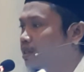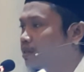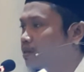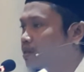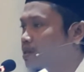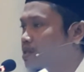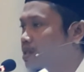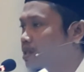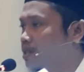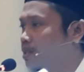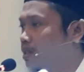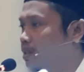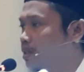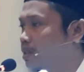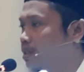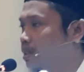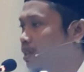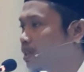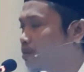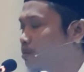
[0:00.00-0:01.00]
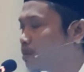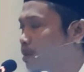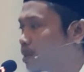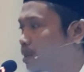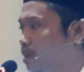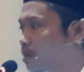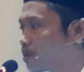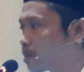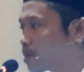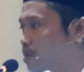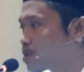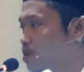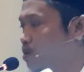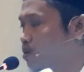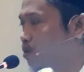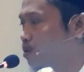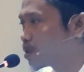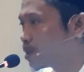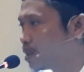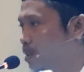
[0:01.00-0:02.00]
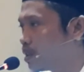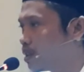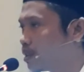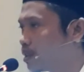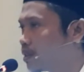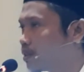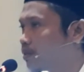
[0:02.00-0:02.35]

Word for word: itu Sayyid Ahmad Al-Marzuqi